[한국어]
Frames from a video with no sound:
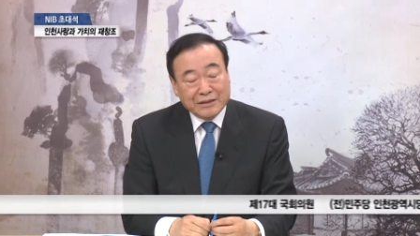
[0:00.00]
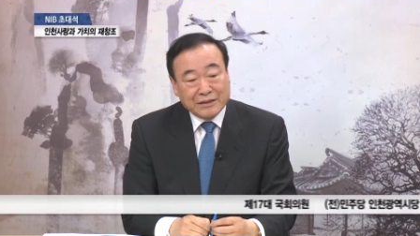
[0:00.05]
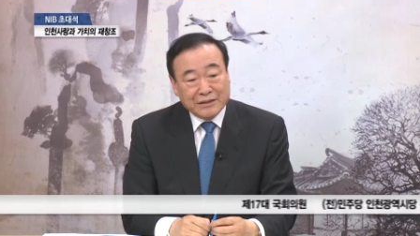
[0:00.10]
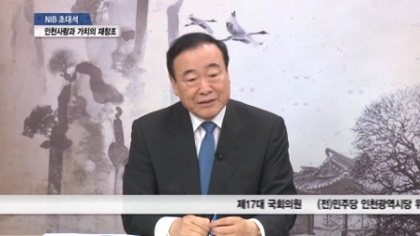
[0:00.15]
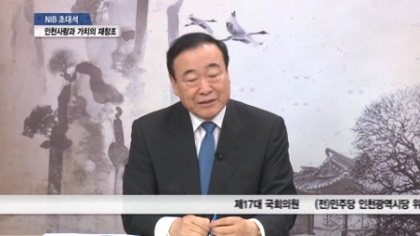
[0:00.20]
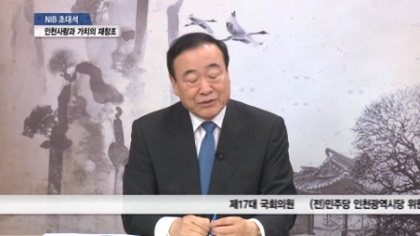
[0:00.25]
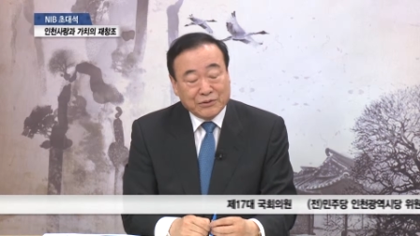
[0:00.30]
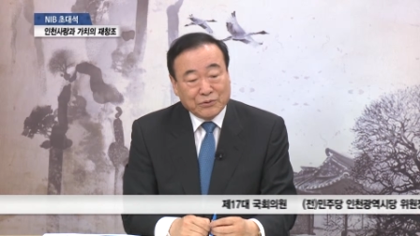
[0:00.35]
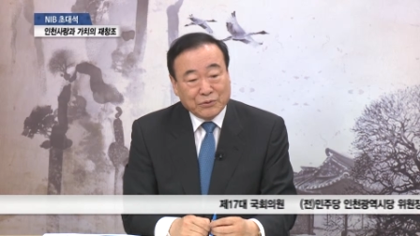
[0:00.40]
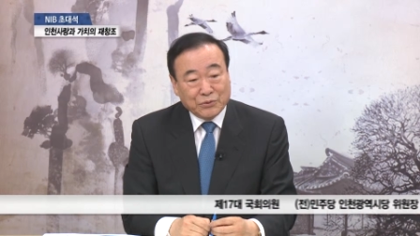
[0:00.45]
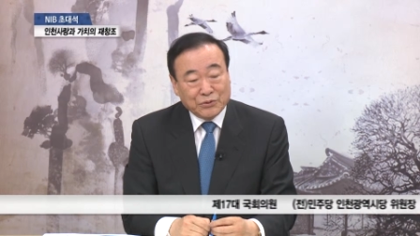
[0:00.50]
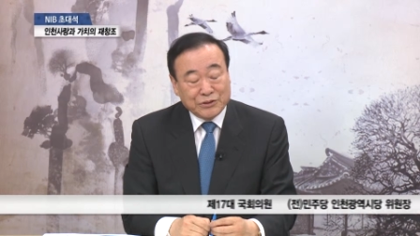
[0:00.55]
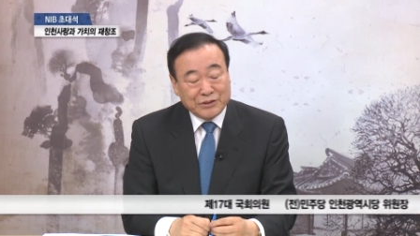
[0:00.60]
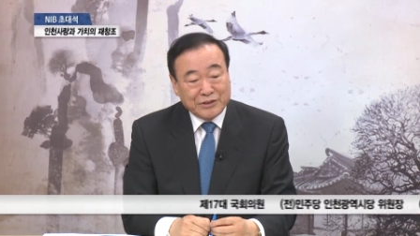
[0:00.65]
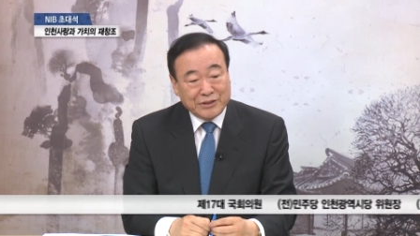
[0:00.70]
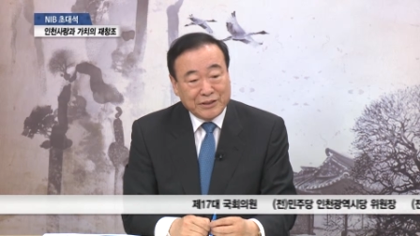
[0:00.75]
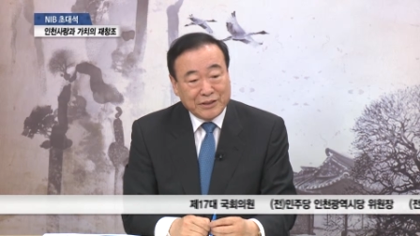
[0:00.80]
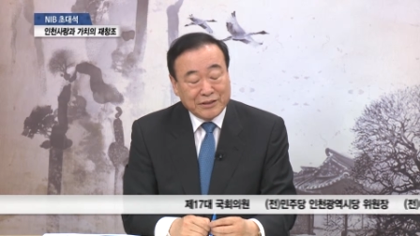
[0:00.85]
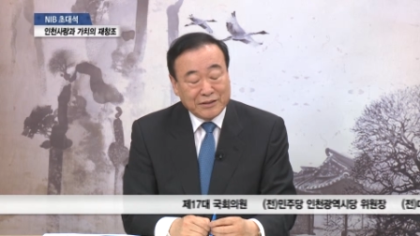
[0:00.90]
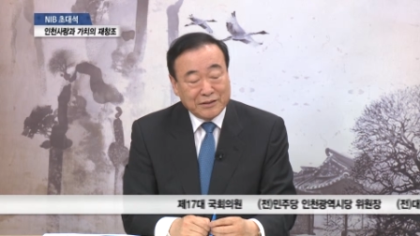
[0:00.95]
근데
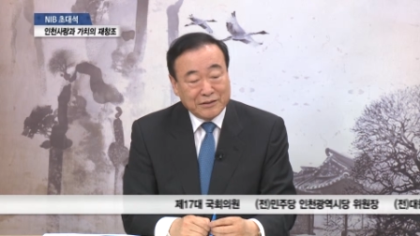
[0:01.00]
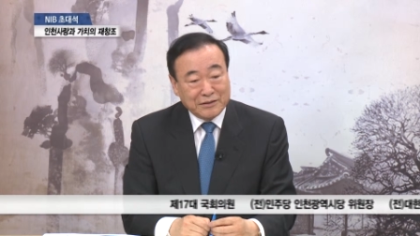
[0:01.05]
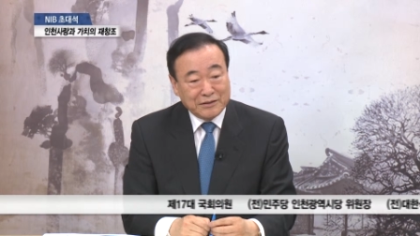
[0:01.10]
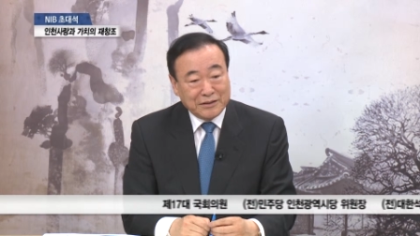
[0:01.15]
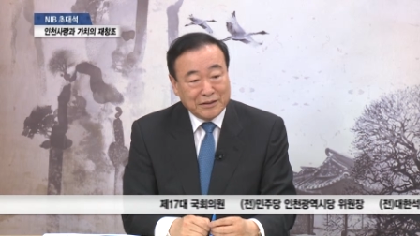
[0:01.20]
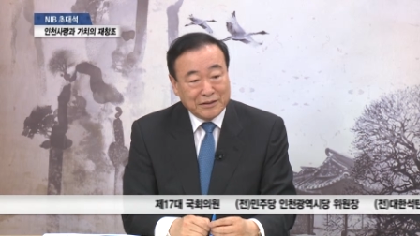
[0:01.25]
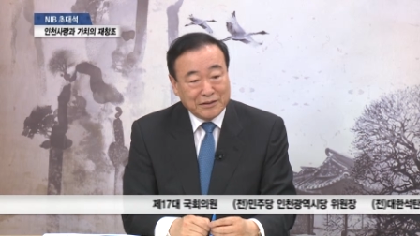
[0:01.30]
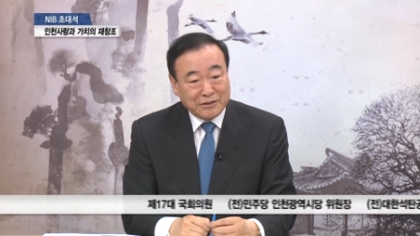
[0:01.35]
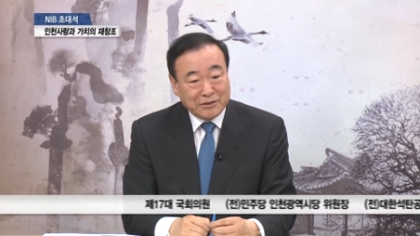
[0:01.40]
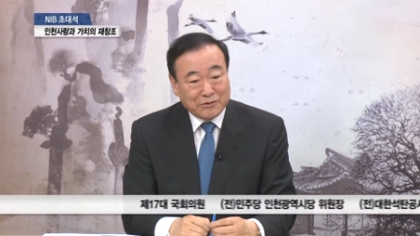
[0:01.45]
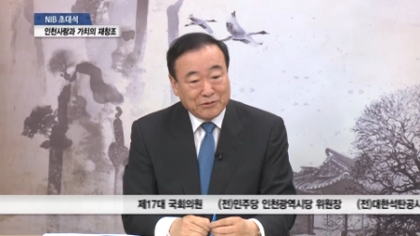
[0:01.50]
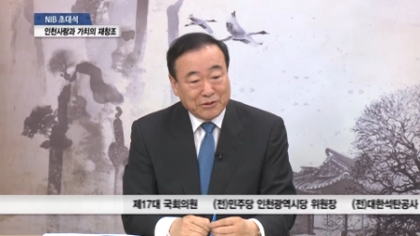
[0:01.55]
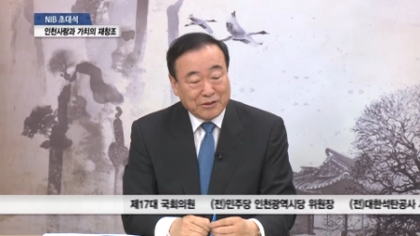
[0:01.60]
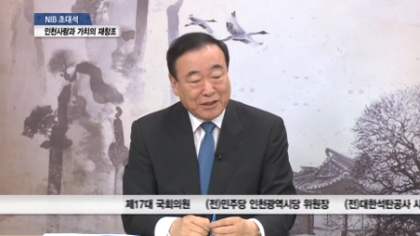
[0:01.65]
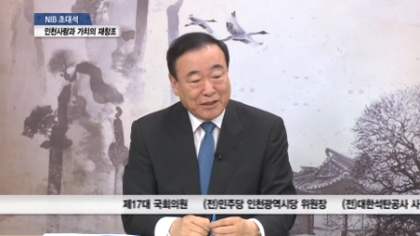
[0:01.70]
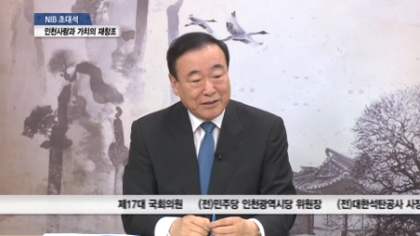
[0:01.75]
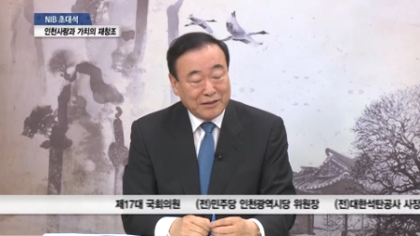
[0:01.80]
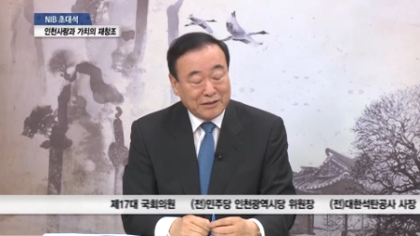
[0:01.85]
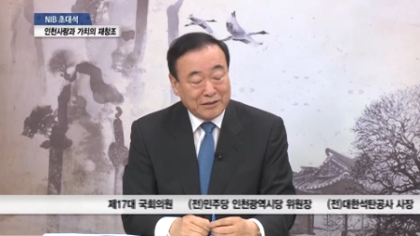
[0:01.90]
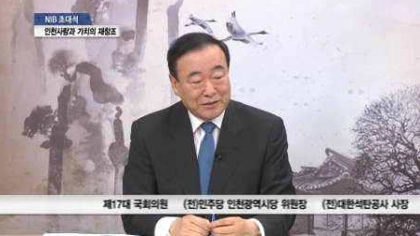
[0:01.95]
도시의 경쟁력과
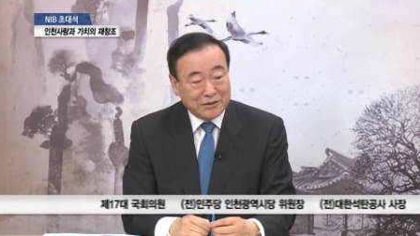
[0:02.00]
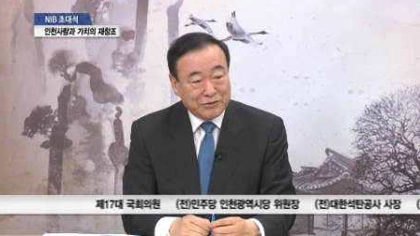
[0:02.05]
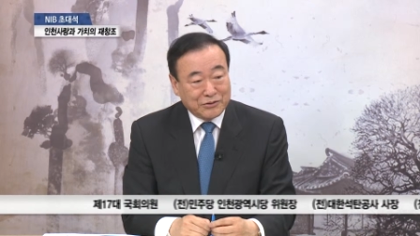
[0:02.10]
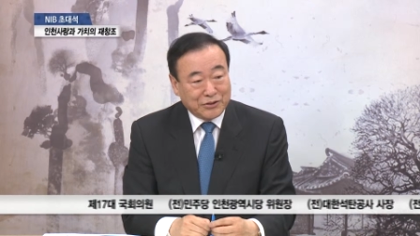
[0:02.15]
관련해서